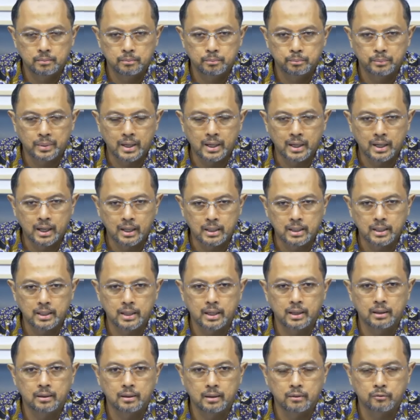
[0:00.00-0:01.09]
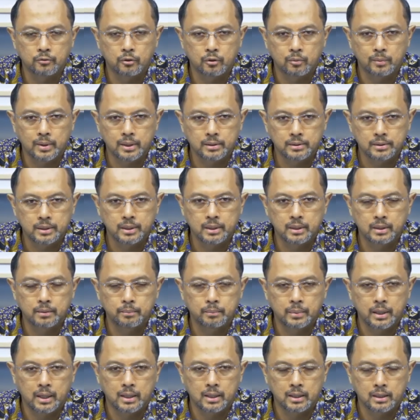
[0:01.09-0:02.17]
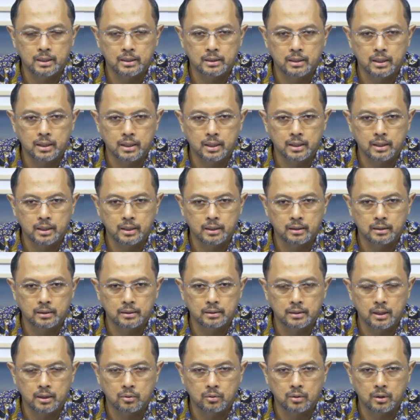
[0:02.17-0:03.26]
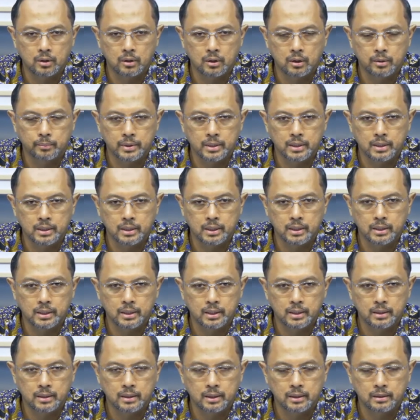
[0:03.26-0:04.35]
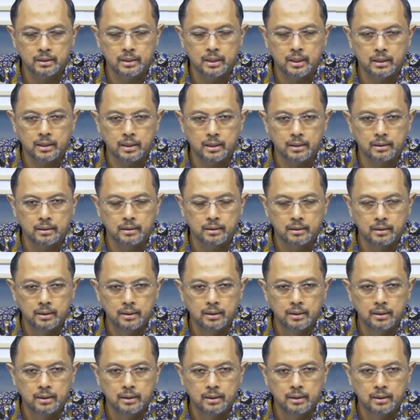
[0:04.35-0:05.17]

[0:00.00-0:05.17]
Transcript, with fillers: penggalian informasi, penggalian keterangan yang dilakukan oleh penyidik ini nanti akan